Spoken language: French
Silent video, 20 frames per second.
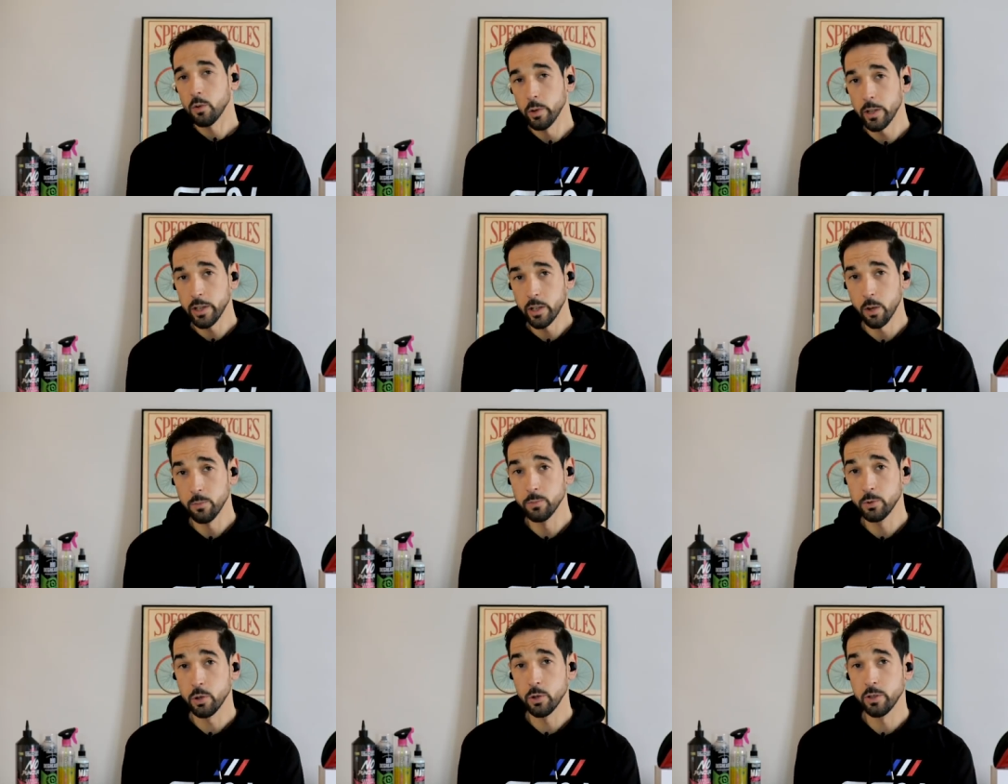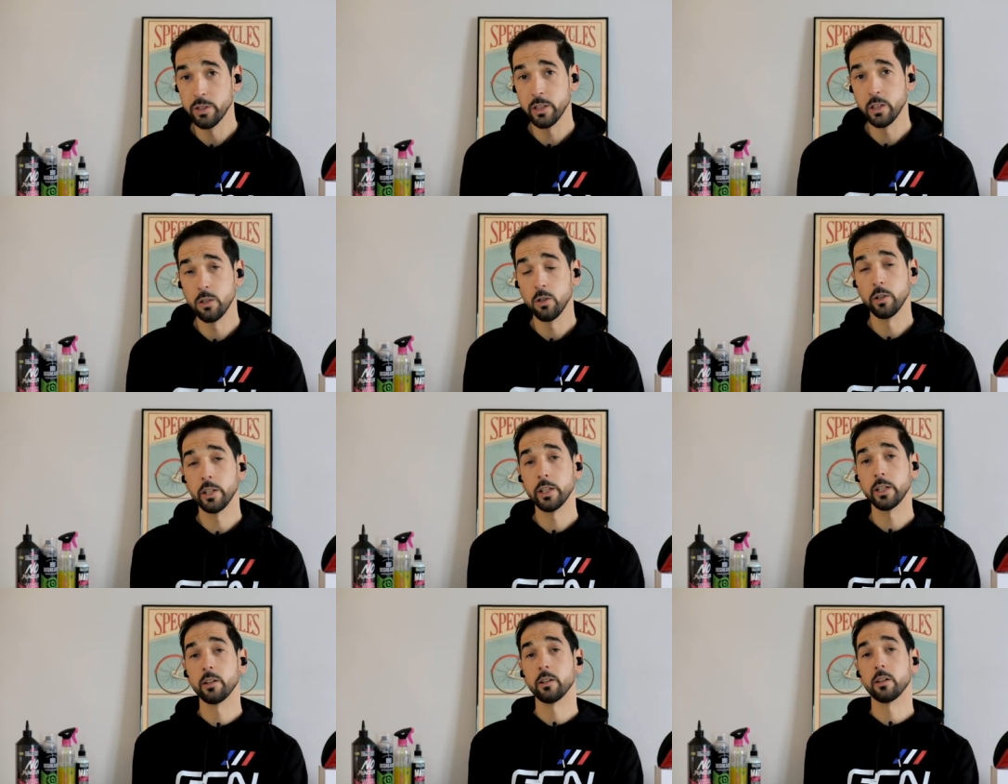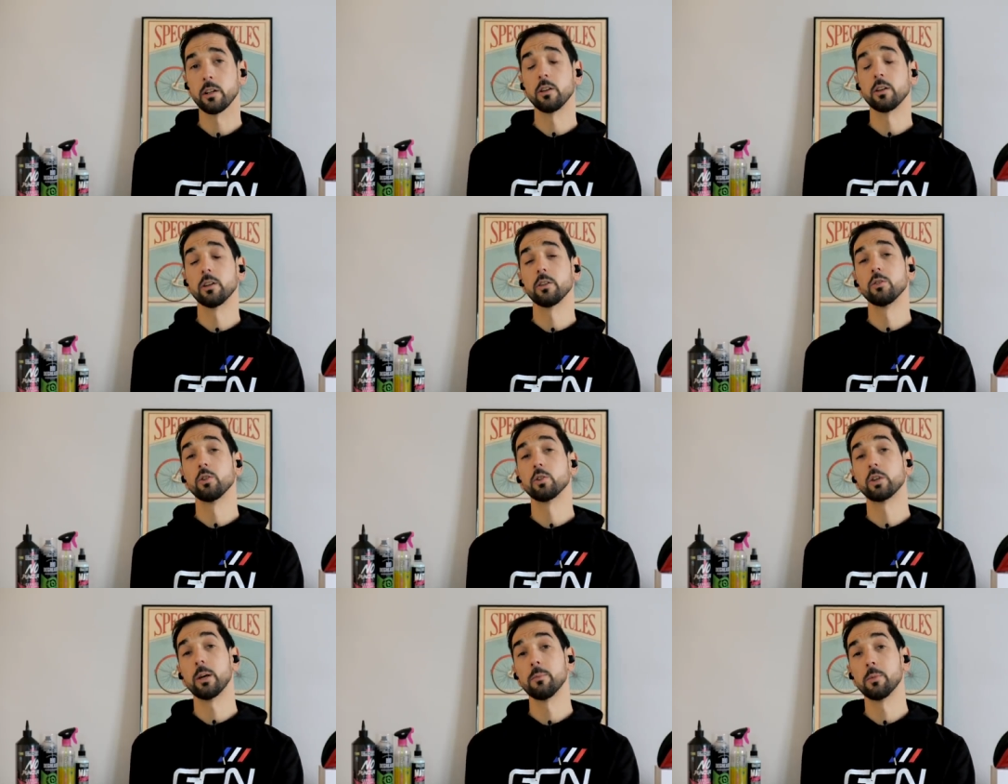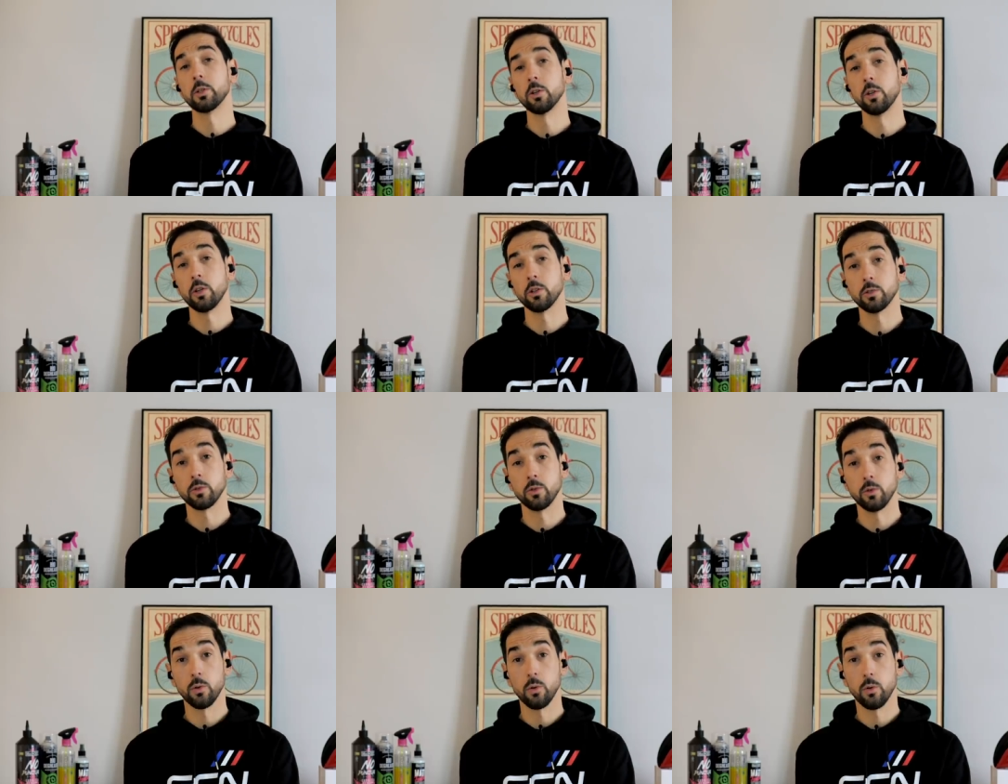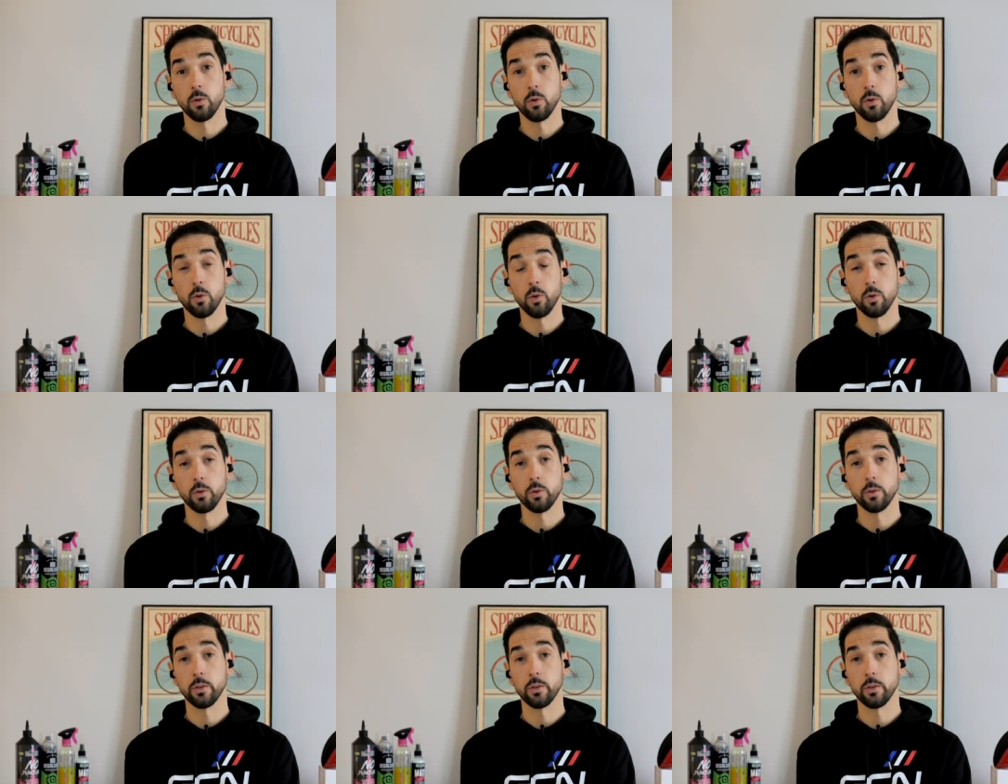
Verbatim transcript: Oui, comme tu le dis Loïc, notamment lorsqu'on